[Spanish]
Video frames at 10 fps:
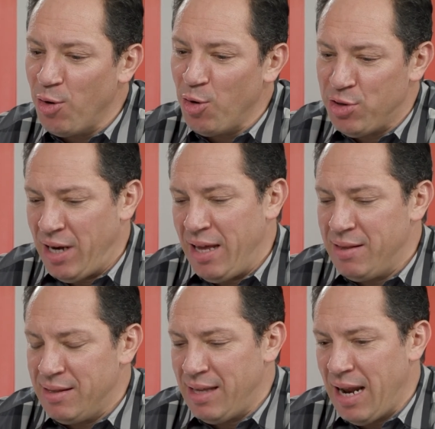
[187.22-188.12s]
o,
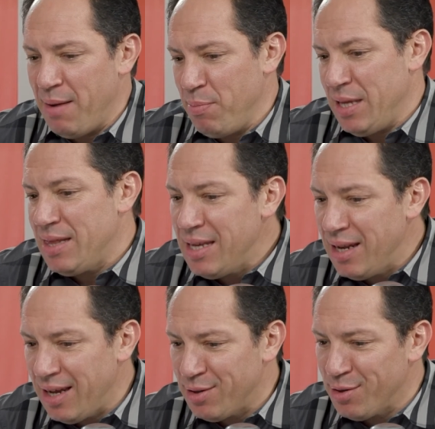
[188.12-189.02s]

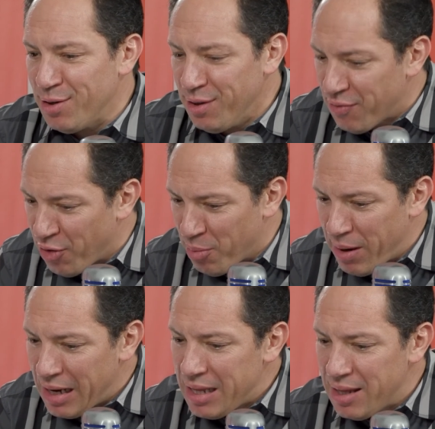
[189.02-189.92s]
transmitir esto, ¿no? De
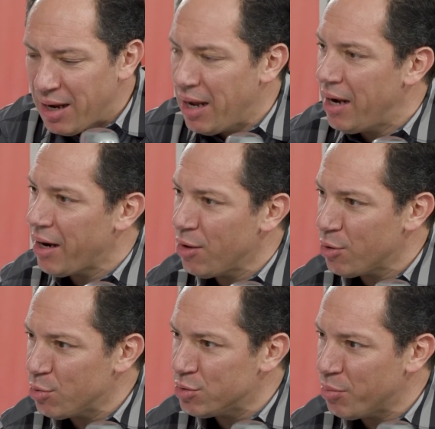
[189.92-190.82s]
formar líderes
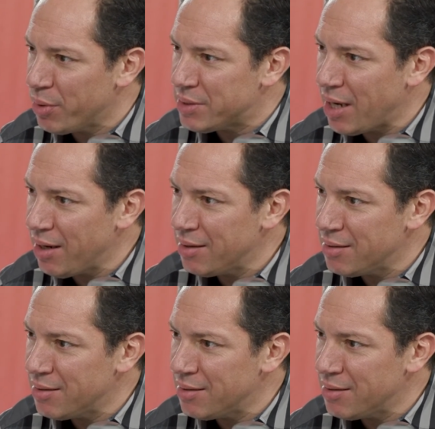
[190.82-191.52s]
alrededor tuyo, ¿puede ser?